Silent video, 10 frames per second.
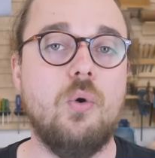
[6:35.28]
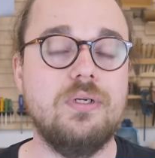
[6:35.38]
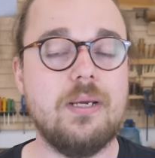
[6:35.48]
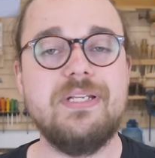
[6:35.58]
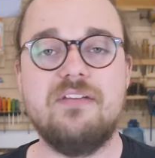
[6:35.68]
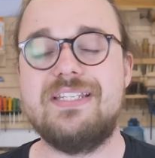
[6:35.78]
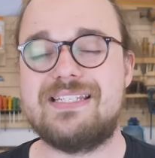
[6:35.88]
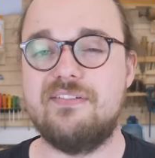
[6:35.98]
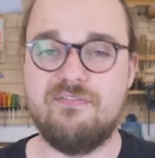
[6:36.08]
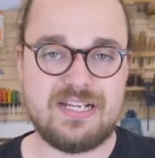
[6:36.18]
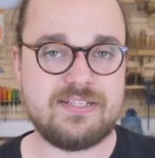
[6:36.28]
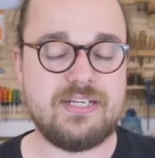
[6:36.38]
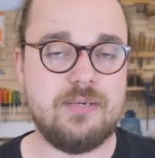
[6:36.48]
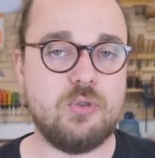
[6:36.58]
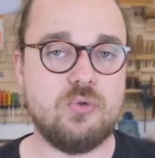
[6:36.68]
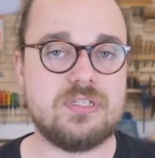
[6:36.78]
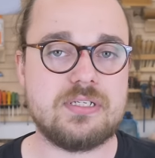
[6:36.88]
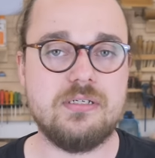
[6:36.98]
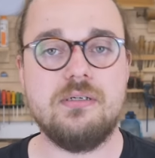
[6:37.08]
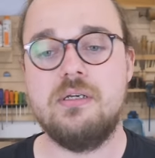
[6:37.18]
Und damit ihr wisst, was ich hier
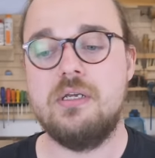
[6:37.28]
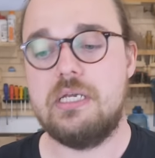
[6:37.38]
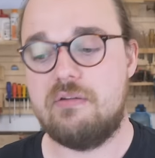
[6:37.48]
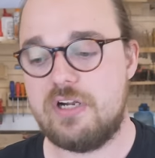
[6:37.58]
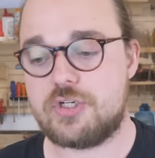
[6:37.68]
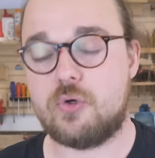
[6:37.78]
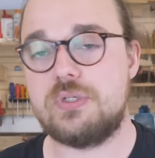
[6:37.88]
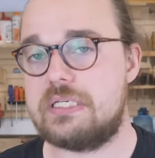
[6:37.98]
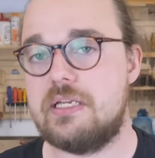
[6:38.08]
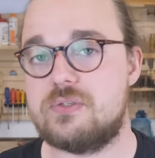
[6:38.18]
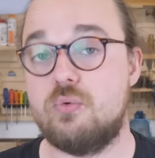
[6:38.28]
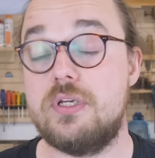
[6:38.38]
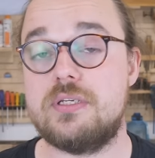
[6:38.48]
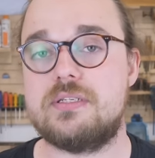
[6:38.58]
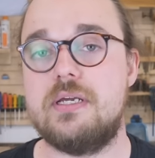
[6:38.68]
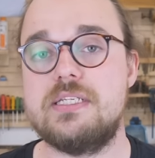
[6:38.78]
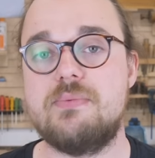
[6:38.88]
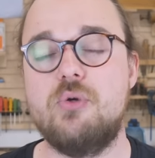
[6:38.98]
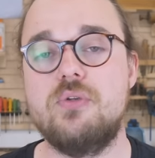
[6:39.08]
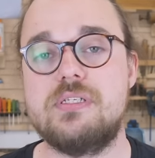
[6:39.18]
benutze, in welcher Konstellation ich das
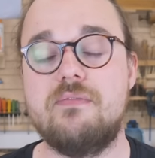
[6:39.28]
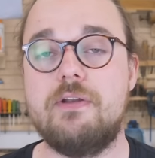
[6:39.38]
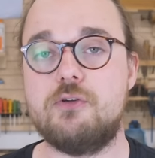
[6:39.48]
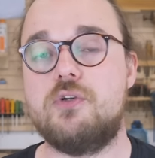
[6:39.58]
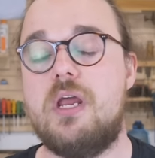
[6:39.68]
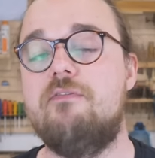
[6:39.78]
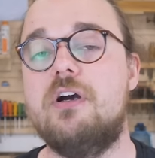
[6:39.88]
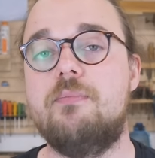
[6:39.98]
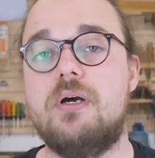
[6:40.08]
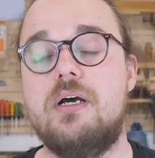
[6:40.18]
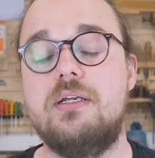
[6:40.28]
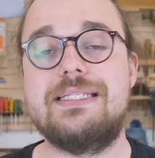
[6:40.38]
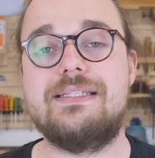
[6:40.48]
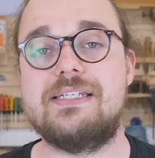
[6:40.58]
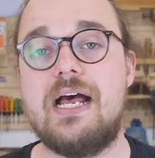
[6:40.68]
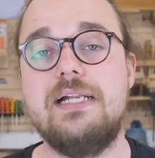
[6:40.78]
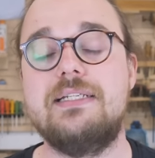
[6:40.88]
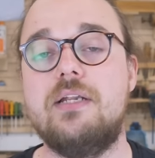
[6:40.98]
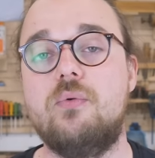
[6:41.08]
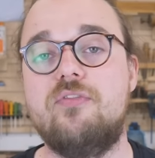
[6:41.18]
Ganze benutze, werde ich euch einfach ein paar Zahlen,
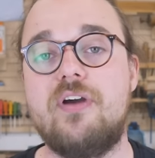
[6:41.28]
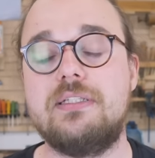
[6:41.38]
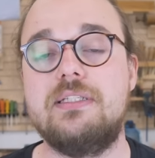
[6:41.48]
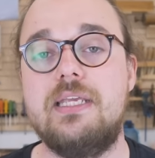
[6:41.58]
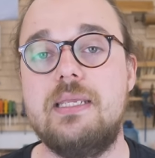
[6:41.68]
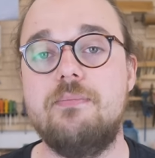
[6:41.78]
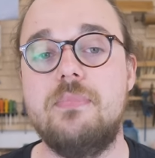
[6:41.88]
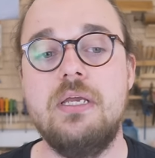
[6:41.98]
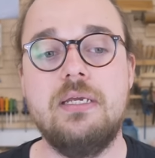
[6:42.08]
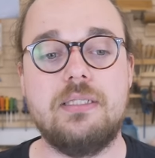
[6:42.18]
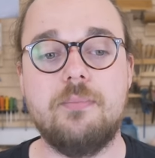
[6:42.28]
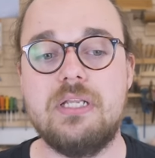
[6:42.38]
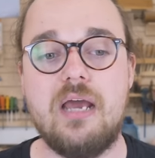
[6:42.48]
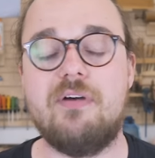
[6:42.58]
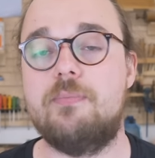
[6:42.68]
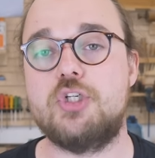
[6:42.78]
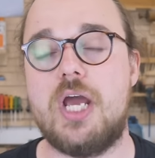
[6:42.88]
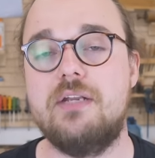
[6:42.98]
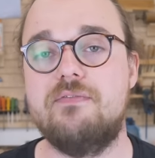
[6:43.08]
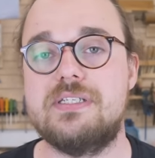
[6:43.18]
Daten und Fakten geben, damit ihr einfach
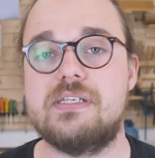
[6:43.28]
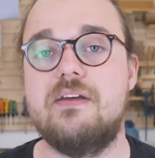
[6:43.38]
Bescheid wisst,